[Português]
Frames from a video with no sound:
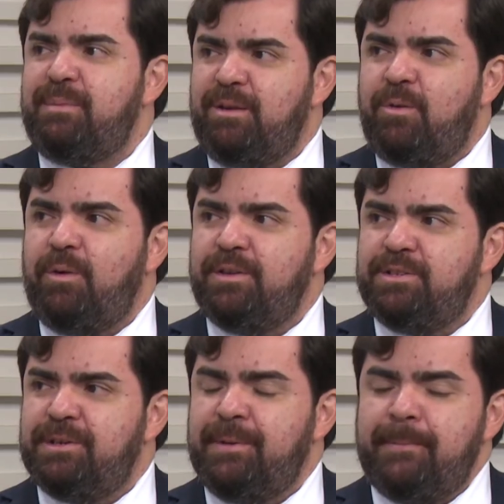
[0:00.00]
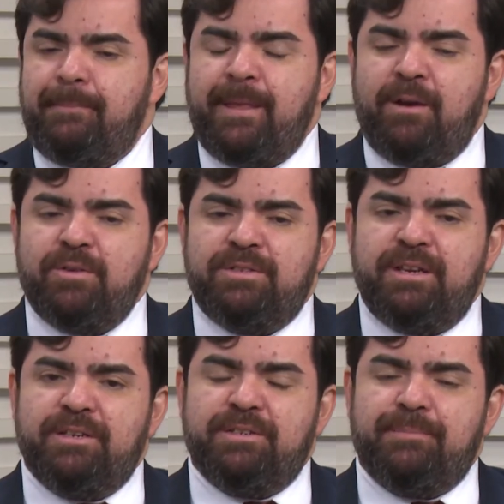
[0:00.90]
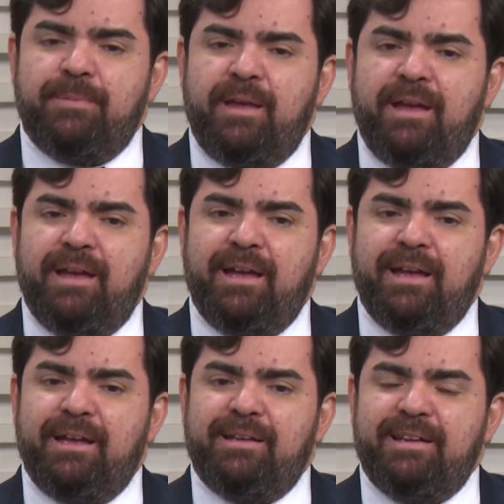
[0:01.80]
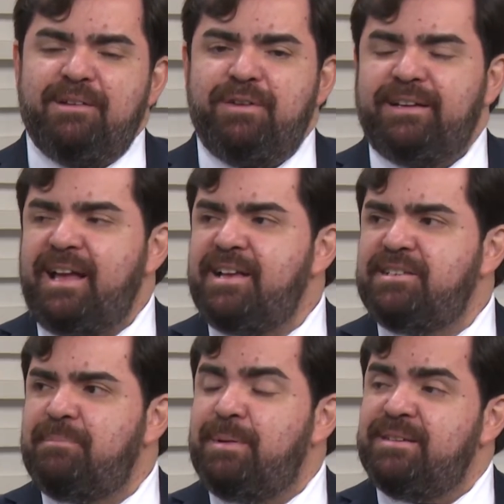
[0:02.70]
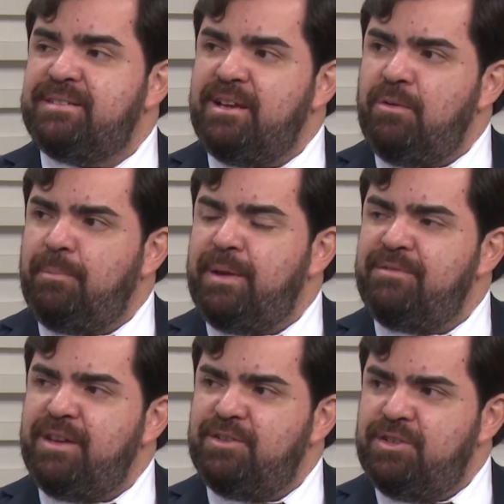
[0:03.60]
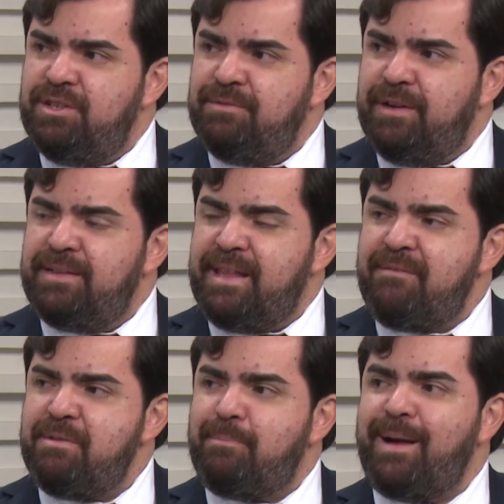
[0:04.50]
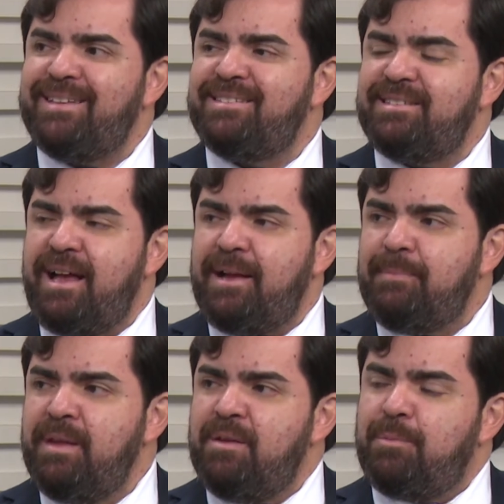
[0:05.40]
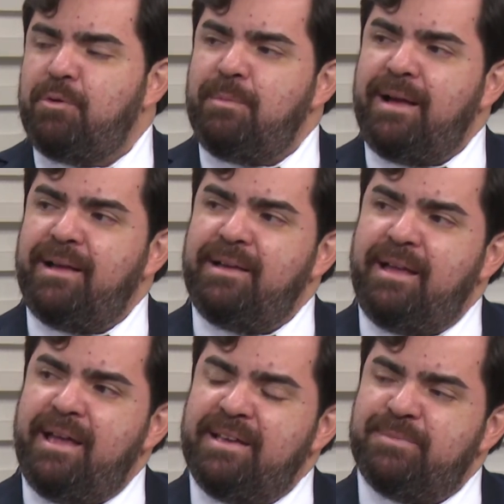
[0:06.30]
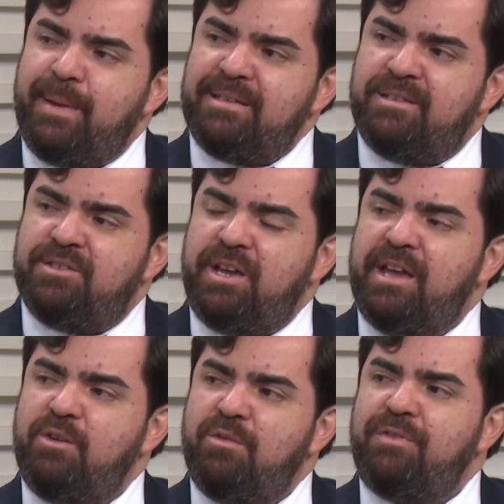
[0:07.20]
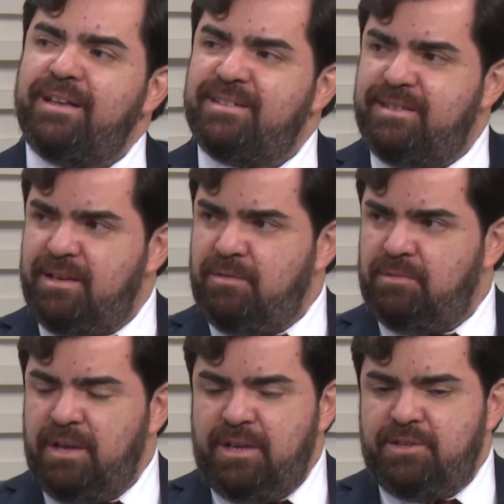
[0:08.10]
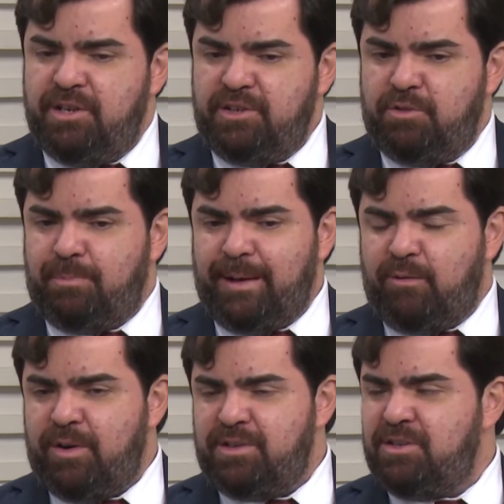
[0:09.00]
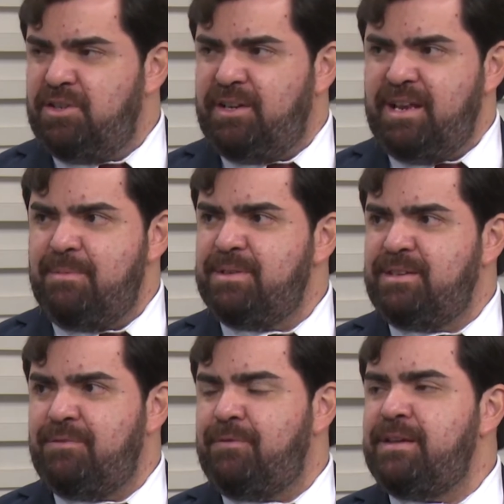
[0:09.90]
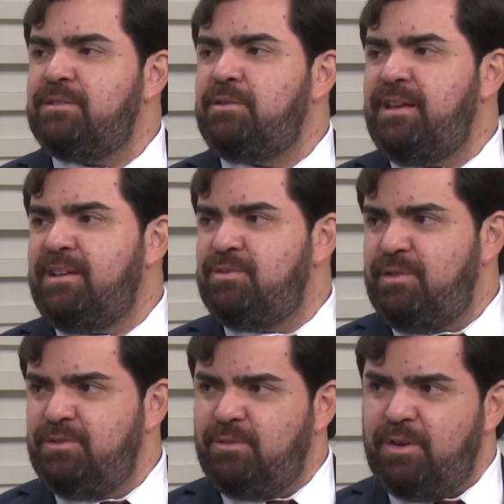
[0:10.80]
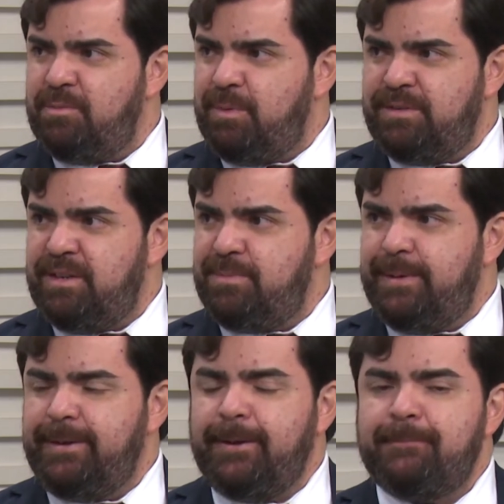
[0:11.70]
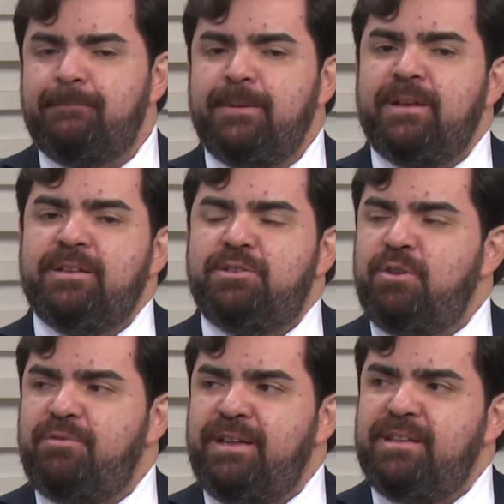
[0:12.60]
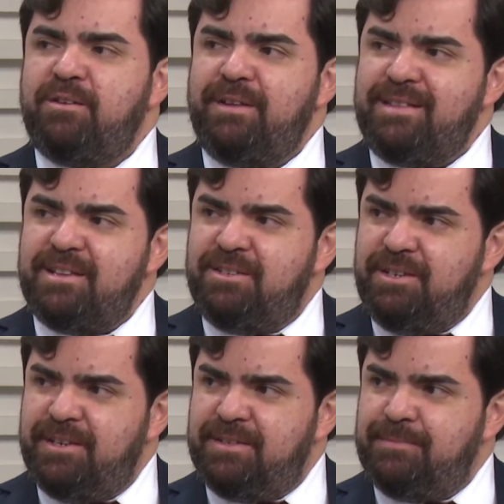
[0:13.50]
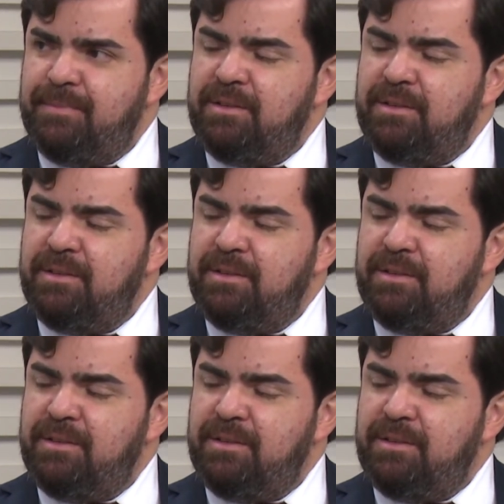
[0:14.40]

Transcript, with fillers: Corte. Uhum. Né? Ou seja, é, na verdade, a prisão preventiva deve passar por uma é, espécie de renovação diante do pacote anticrimes que fez alterações no Código de Processo Penal de 90 em 90 dias.